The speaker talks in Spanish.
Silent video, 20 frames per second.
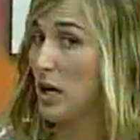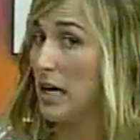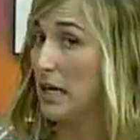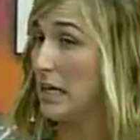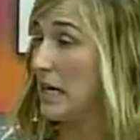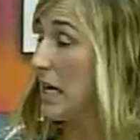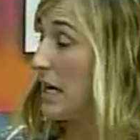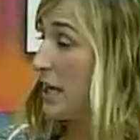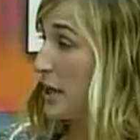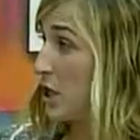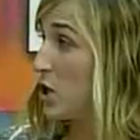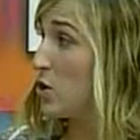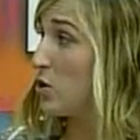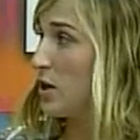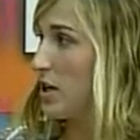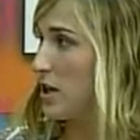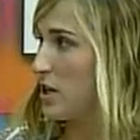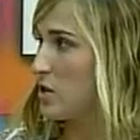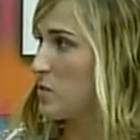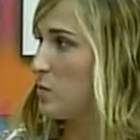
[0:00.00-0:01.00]
a las
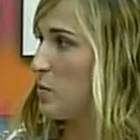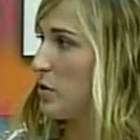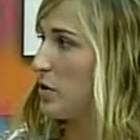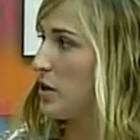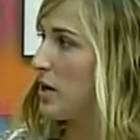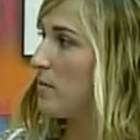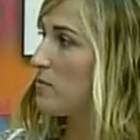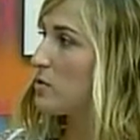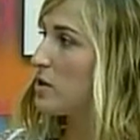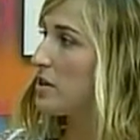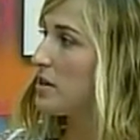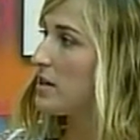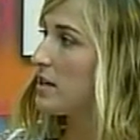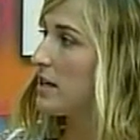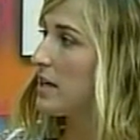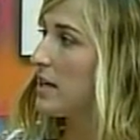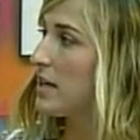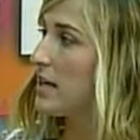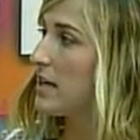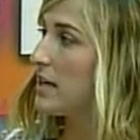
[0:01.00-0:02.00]
relaciones, ¿podríamos decir
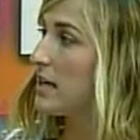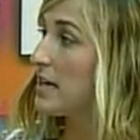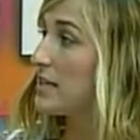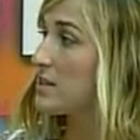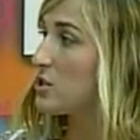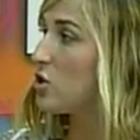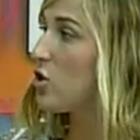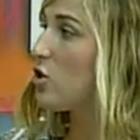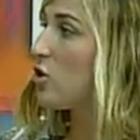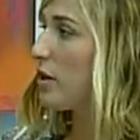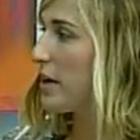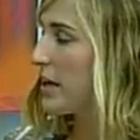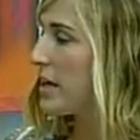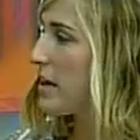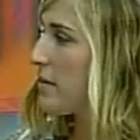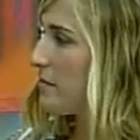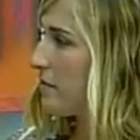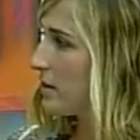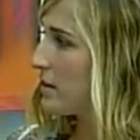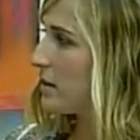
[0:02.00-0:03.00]
que la
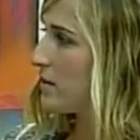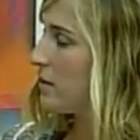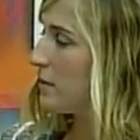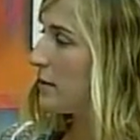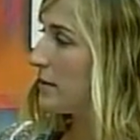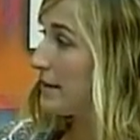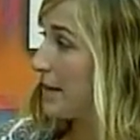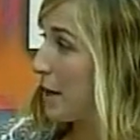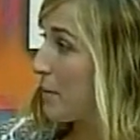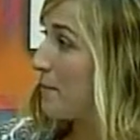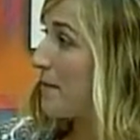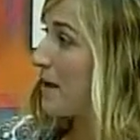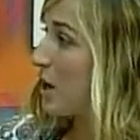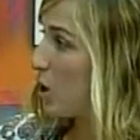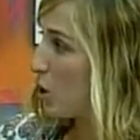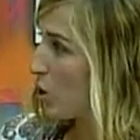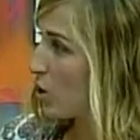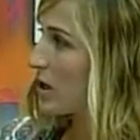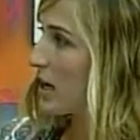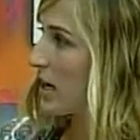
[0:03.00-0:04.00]
astrología efectivamente
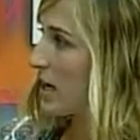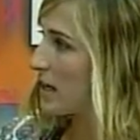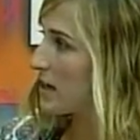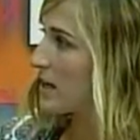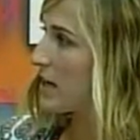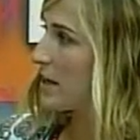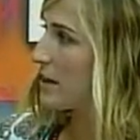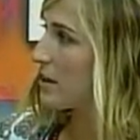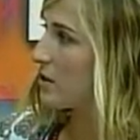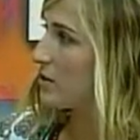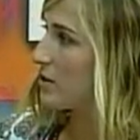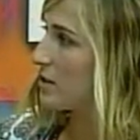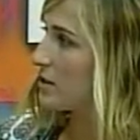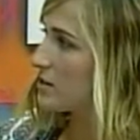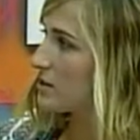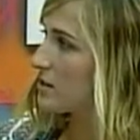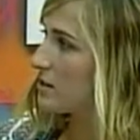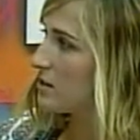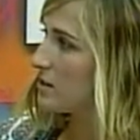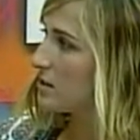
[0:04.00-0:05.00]
mejora las relaciones?